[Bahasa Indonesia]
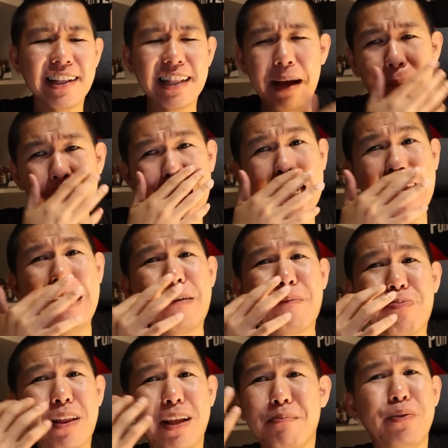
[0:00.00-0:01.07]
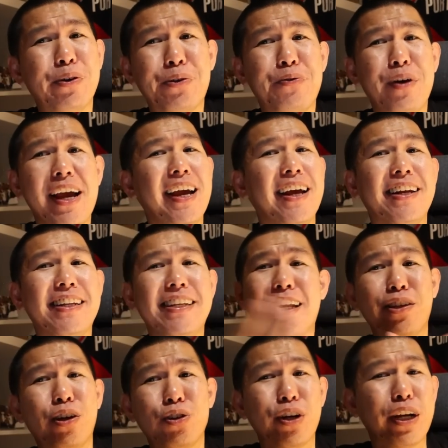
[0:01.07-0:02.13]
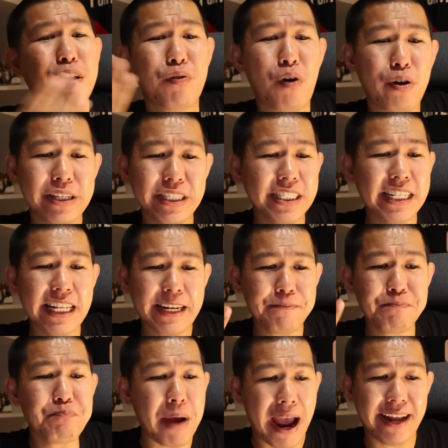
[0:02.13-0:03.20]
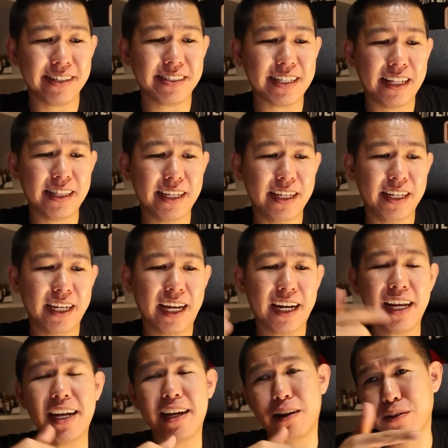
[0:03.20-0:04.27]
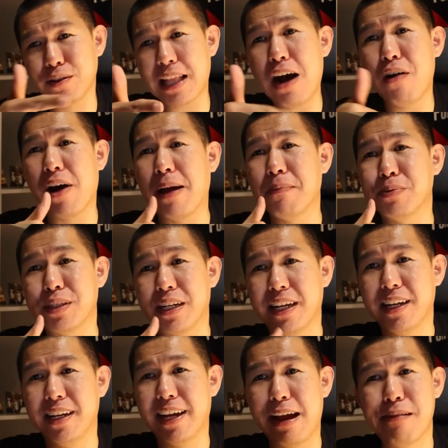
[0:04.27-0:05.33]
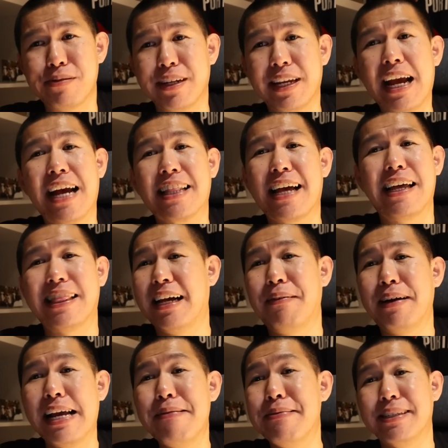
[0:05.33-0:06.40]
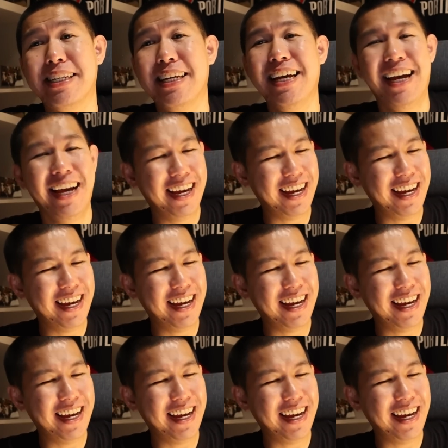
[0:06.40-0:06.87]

Tapi menurut gue dia cocoknya role sih dari bench nanti ini karena lu tahu hamstringnya dia hamstringnya nggak tahan lama-lama sih